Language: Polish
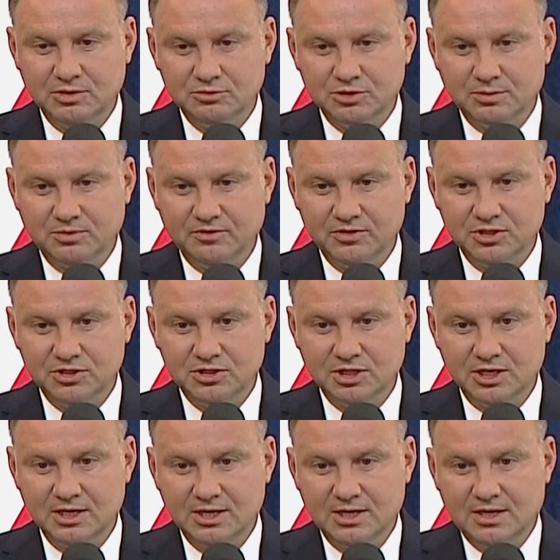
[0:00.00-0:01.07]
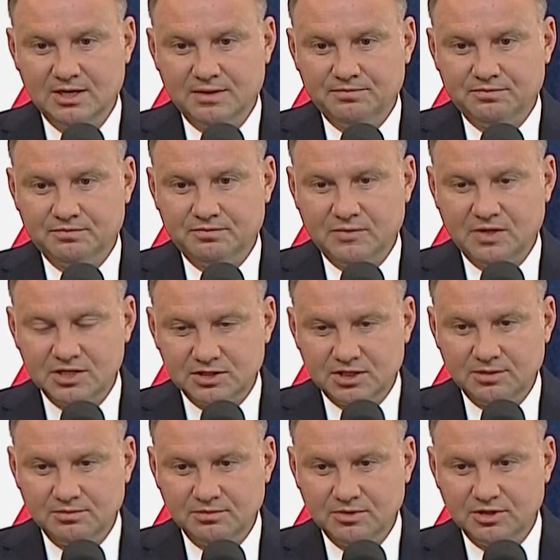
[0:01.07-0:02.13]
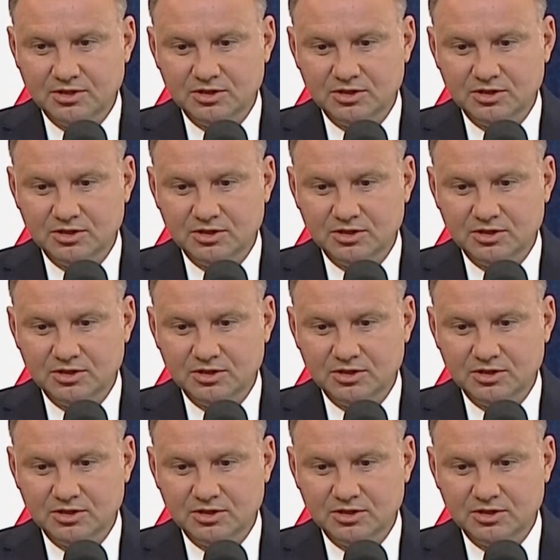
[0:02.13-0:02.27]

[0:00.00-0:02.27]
I Muszę powiedzieć, że Jestem,